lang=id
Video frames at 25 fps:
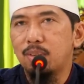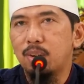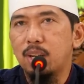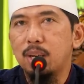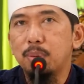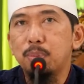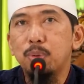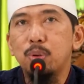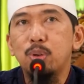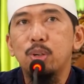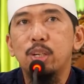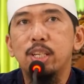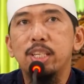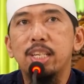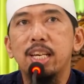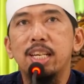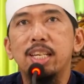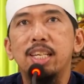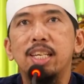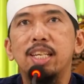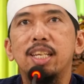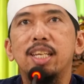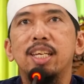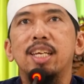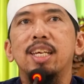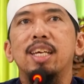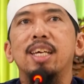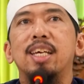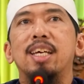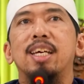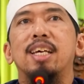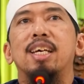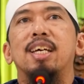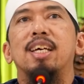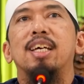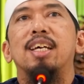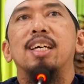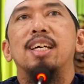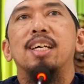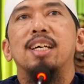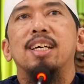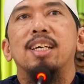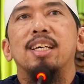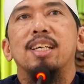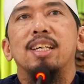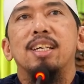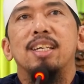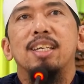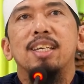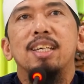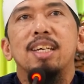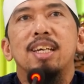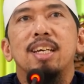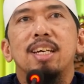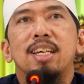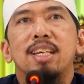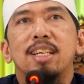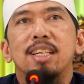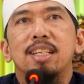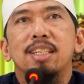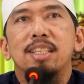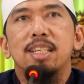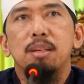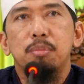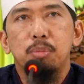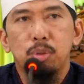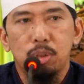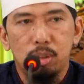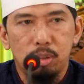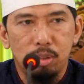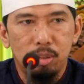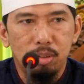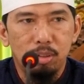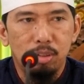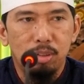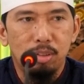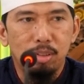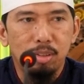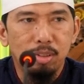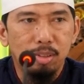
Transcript: Walaupun udah jadi ini. Iya, cabut